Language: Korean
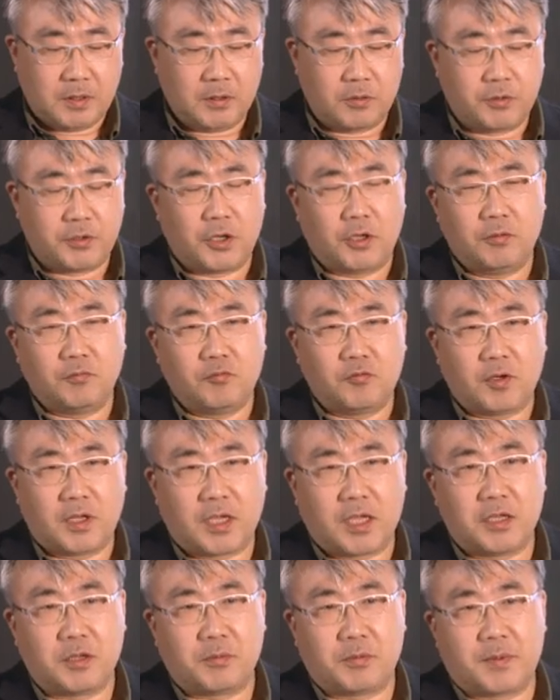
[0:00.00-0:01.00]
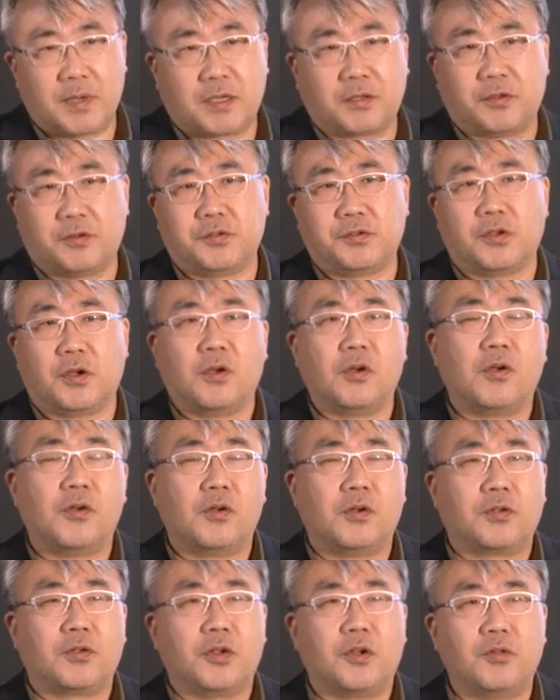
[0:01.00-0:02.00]
그리고 현물의 개념이 바뀌었죠.
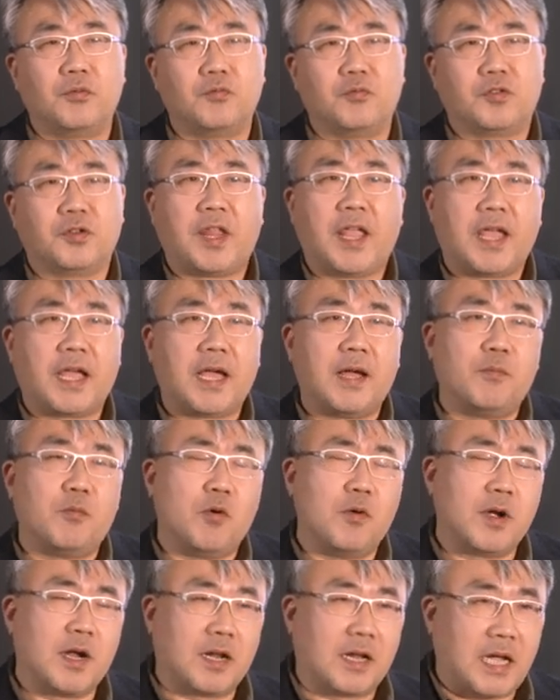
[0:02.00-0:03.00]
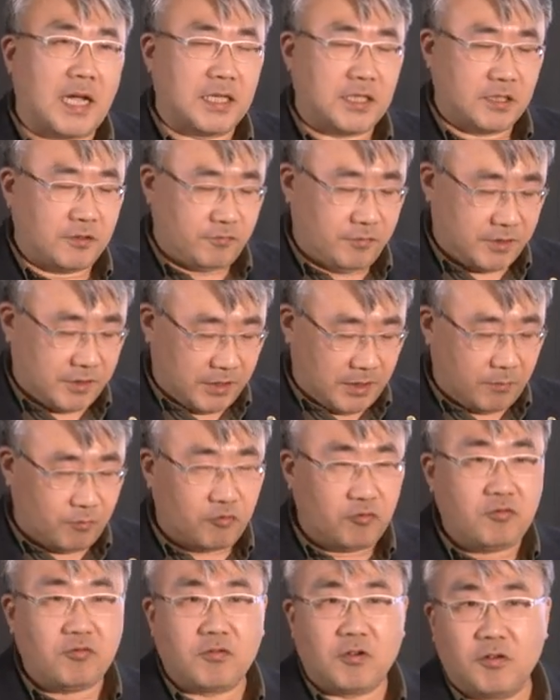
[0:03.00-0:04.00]
현물. 내가 뭔가를 가지고 있어야 돼.
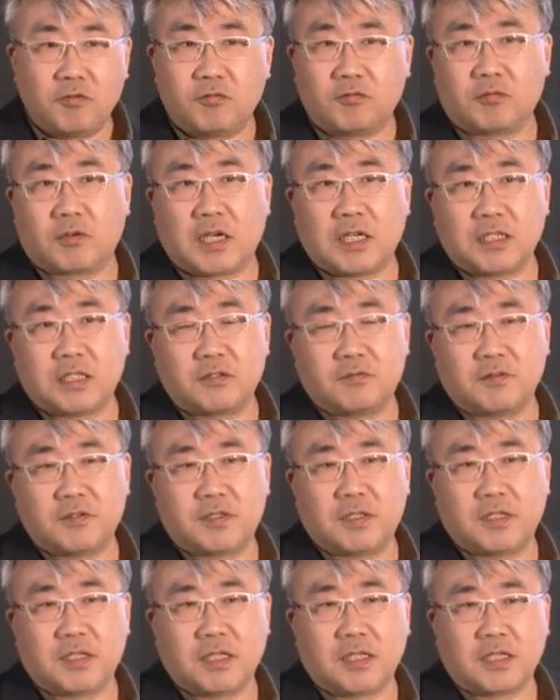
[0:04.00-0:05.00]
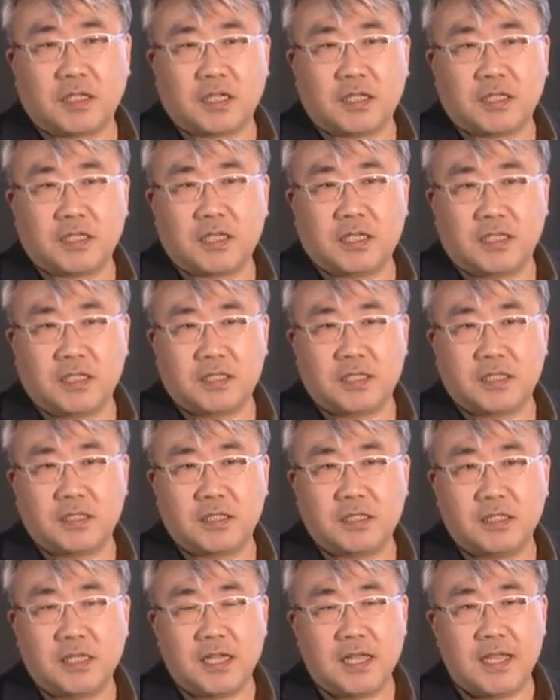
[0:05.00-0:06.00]
물건으로 가지고 있어야 되는 게 아니라
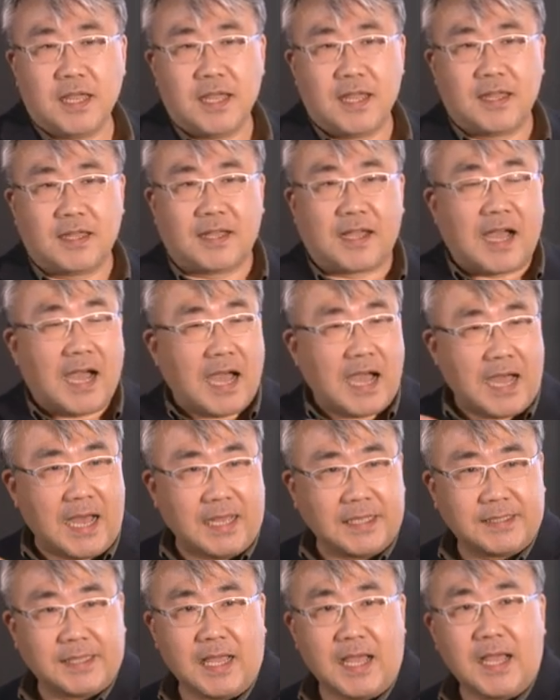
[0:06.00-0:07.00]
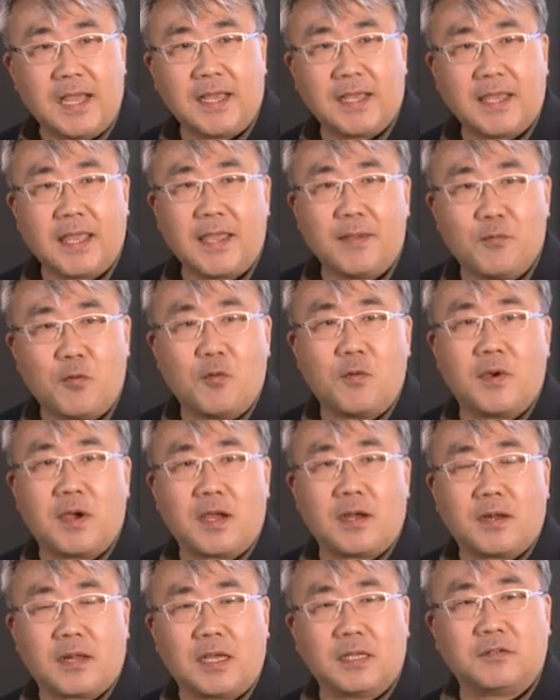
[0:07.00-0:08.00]
이제는 가상의
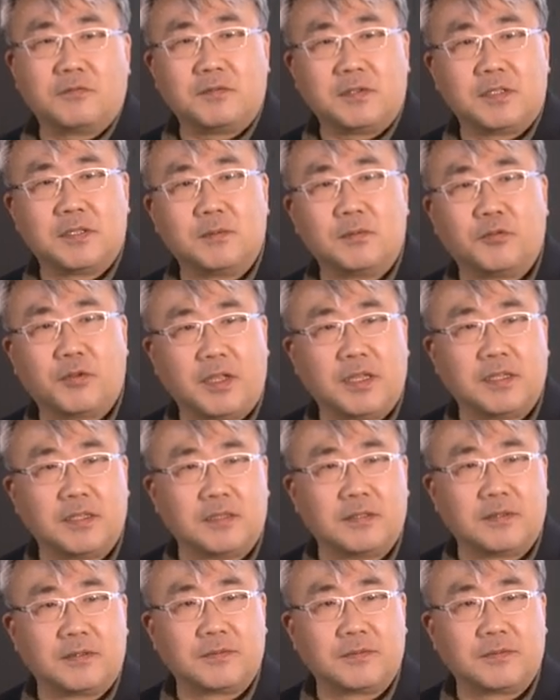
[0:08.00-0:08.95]
뭔가를 가지고 있으면 되는.